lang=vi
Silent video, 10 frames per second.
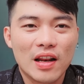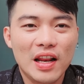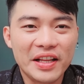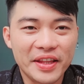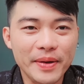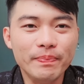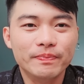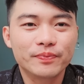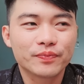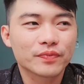Lê Tím.
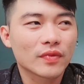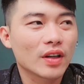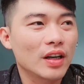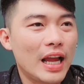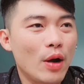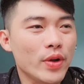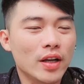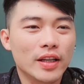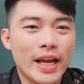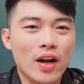Hạo
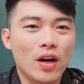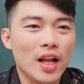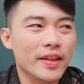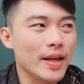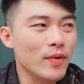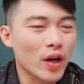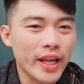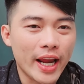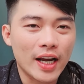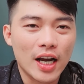Nhân thì hay gọi là Lê Tím thôi cả
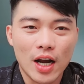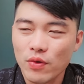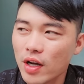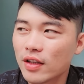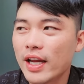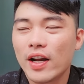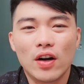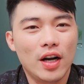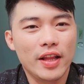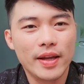nhà. Hạo Nhân thì hay gọi
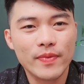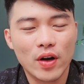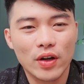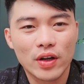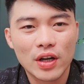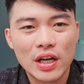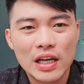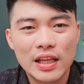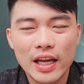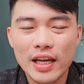là Lê Tím thôi.
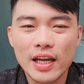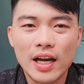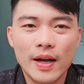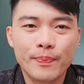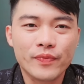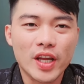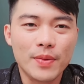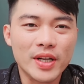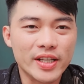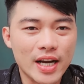Thì à, chị
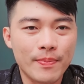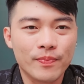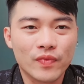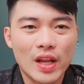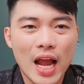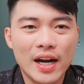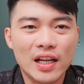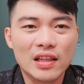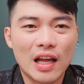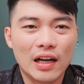Bích Trâm đã
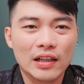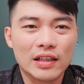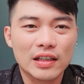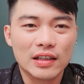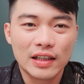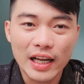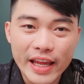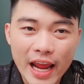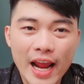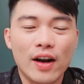đến tận cái
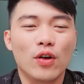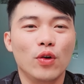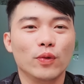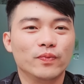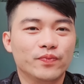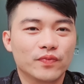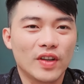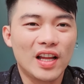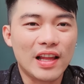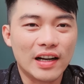nhà luôn,
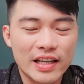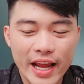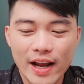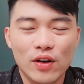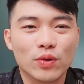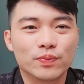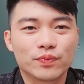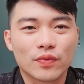đến tận nhà luôn